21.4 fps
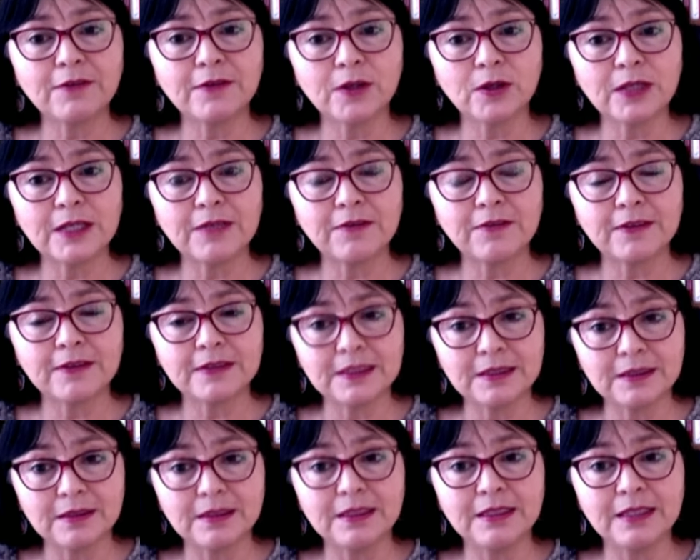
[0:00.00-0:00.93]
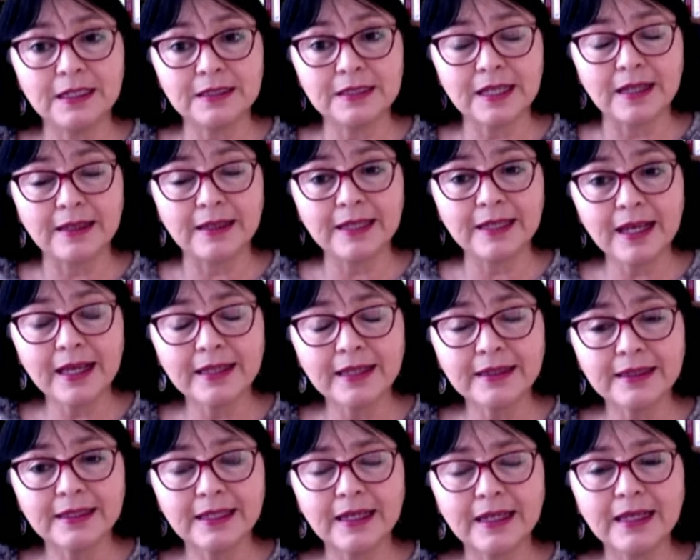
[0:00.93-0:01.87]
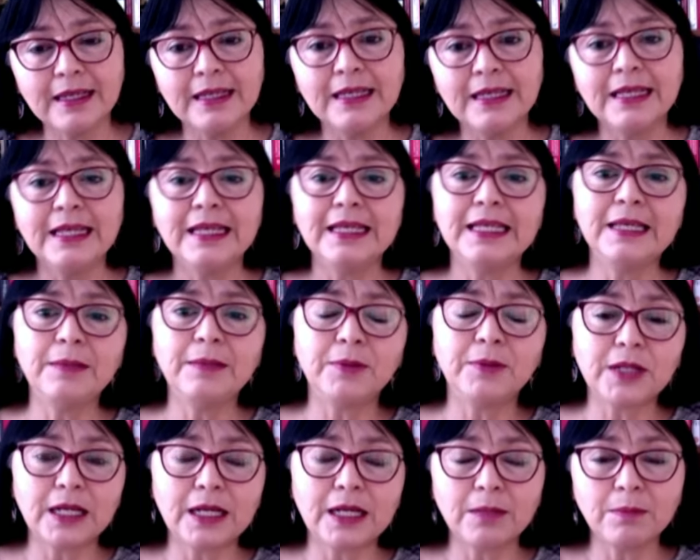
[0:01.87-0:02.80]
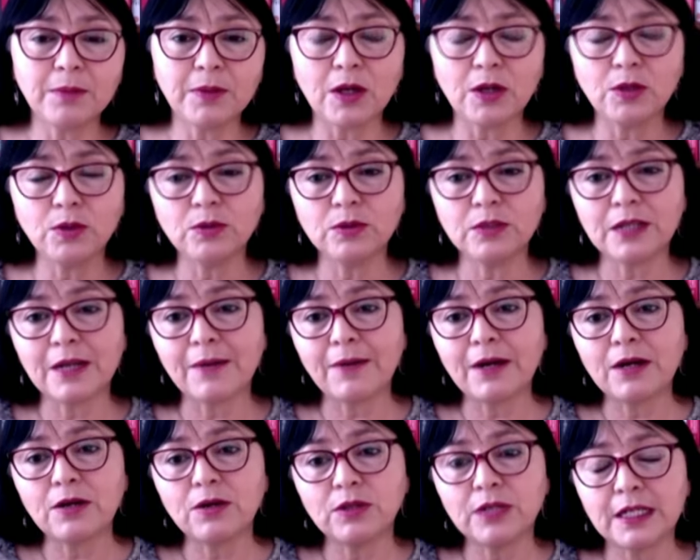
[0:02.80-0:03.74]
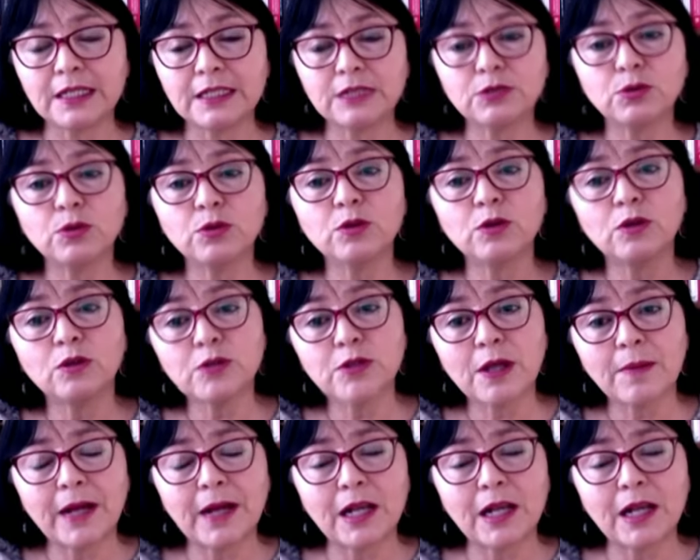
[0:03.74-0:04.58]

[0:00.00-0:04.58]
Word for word: y el Fondo Editorial de la Pontificia Universidad Católica del Perú,